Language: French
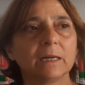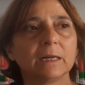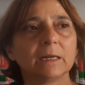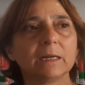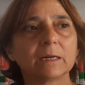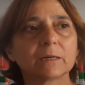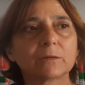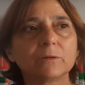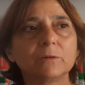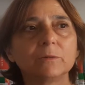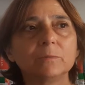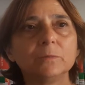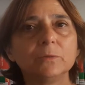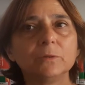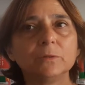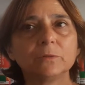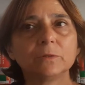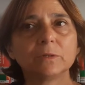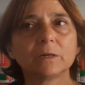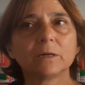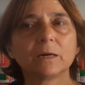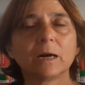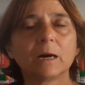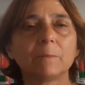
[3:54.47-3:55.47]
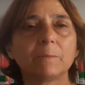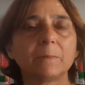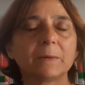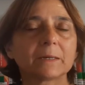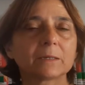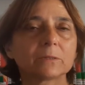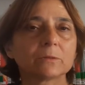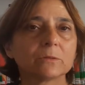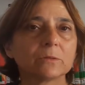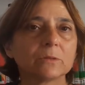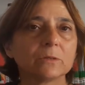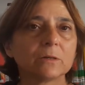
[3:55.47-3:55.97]
la commune
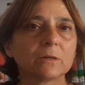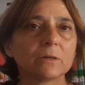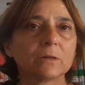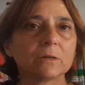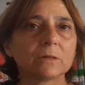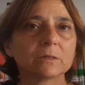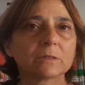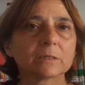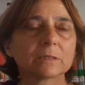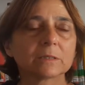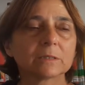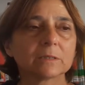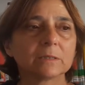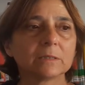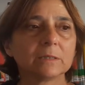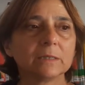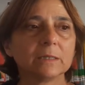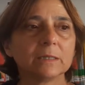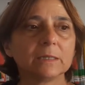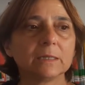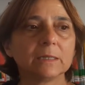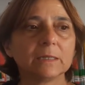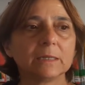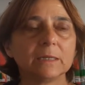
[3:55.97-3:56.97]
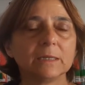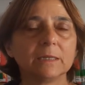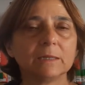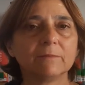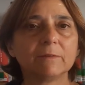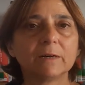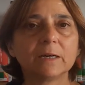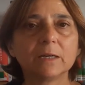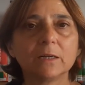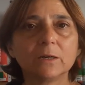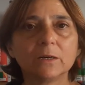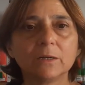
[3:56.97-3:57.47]
appartenance et les
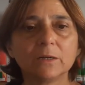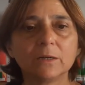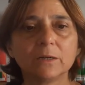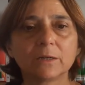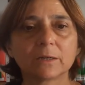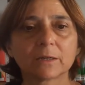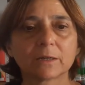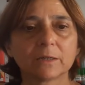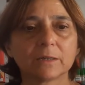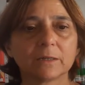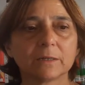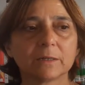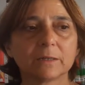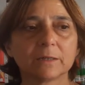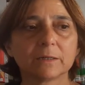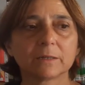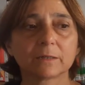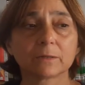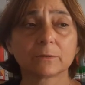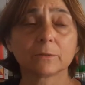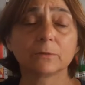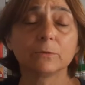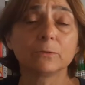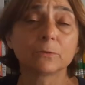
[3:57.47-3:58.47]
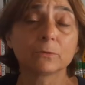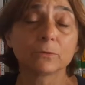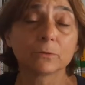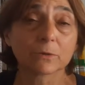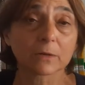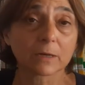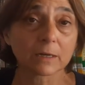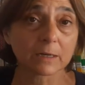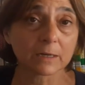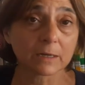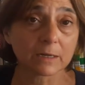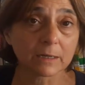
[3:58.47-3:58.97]
valeurs euh,
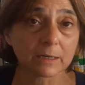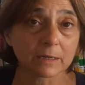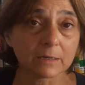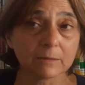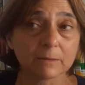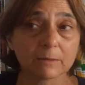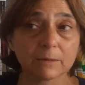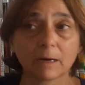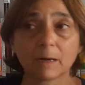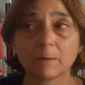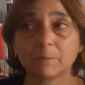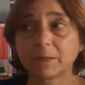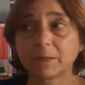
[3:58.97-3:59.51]
culturelles à